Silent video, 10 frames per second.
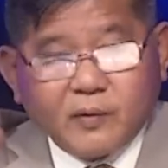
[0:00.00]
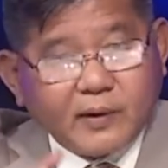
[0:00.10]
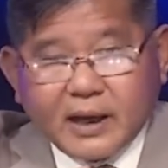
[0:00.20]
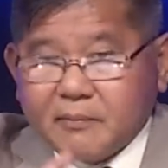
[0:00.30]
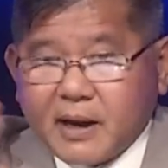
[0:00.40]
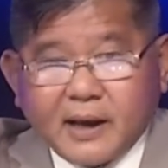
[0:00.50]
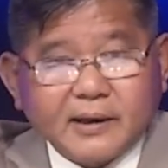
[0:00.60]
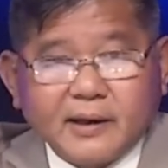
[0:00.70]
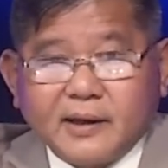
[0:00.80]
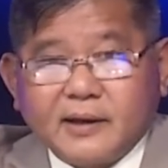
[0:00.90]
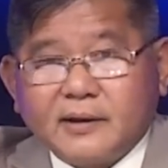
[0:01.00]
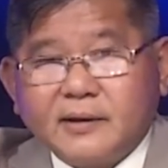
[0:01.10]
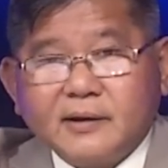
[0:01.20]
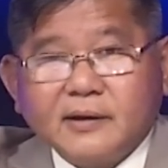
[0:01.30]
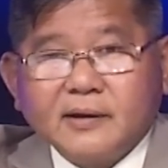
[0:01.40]
nay mai hề hey,
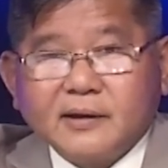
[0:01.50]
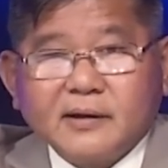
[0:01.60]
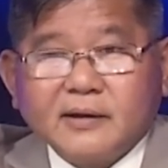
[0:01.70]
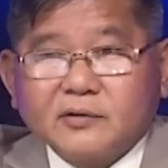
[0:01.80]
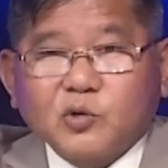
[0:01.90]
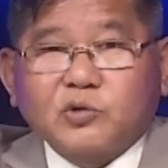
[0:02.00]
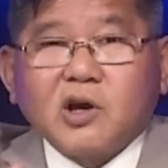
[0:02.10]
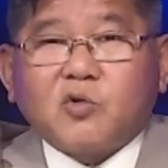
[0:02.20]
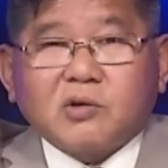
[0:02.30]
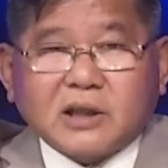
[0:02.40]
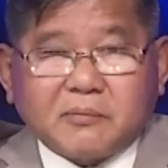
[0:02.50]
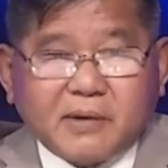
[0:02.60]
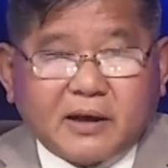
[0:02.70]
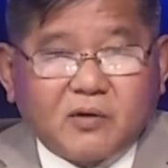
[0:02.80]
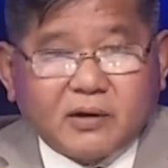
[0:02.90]
tôi tước quốc tịch
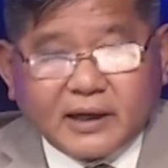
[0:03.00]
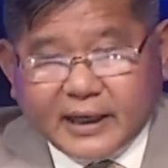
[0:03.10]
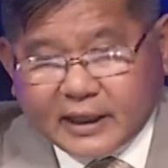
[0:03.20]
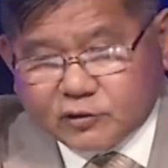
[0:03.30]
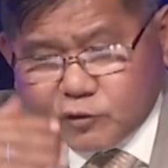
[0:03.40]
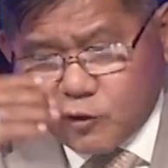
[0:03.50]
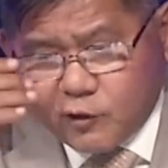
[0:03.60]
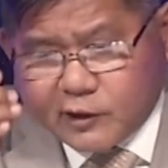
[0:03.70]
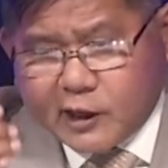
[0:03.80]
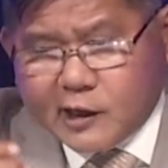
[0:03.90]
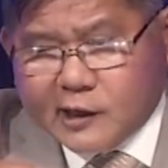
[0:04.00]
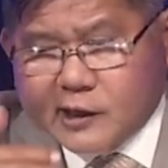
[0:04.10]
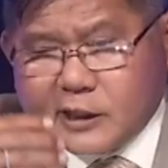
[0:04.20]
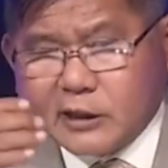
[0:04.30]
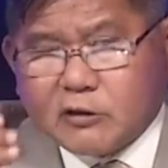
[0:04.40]
mang luôn cái này tôi nói là
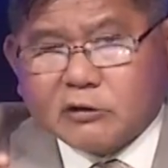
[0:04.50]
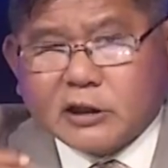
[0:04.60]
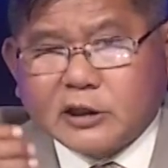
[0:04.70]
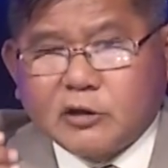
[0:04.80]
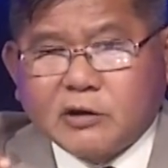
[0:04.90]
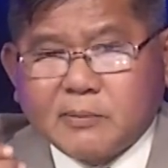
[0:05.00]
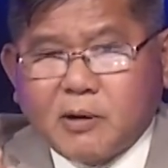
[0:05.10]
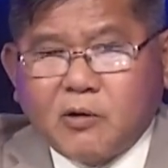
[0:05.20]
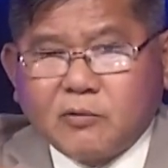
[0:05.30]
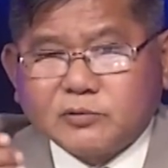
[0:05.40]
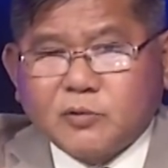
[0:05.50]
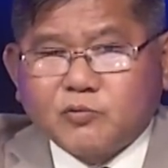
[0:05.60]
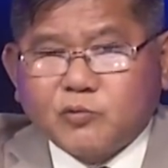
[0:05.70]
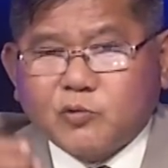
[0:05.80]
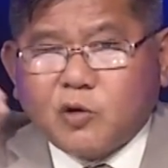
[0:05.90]
hơi có thể nhiều người bảo ôm
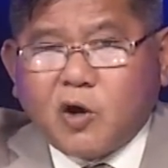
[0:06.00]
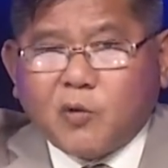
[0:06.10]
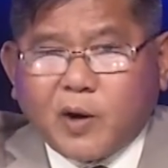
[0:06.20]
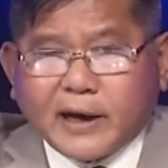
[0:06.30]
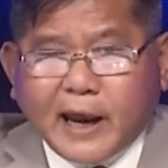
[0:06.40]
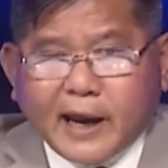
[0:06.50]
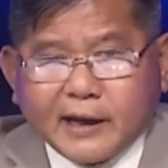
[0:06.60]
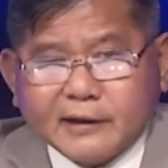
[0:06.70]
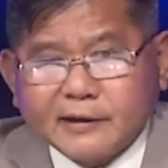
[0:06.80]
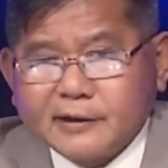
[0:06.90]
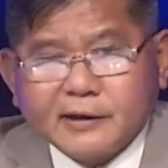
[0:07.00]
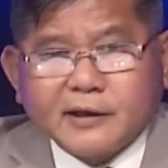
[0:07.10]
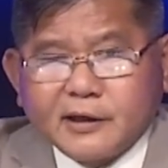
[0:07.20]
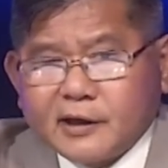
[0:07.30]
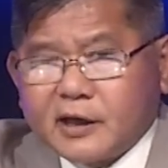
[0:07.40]
dũng lo quá đà
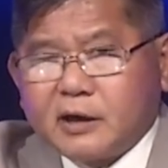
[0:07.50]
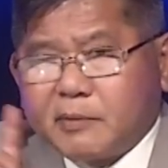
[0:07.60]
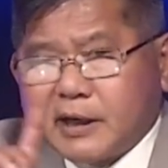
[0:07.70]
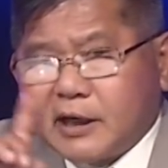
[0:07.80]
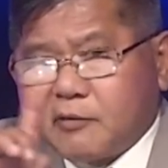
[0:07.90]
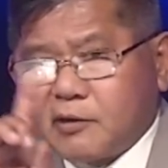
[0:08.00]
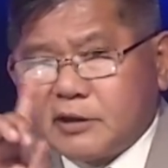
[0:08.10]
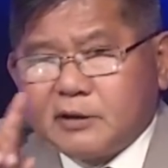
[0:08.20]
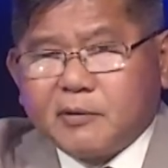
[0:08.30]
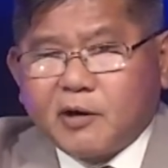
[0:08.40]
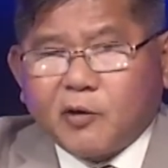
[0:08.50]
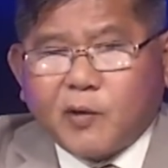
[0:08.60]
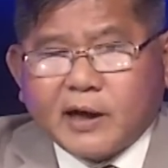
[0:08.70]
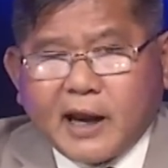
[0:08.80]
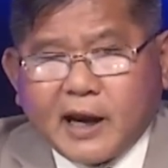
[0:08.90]
ở mỹ này không có gì mà
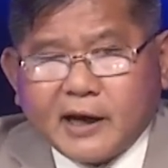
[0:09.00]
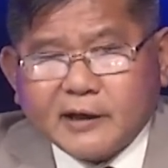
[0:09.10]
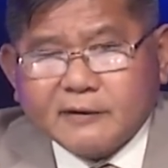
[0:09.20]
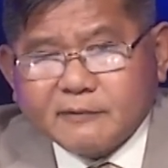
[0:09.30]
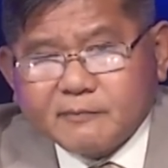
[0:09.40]
quá đà đâu.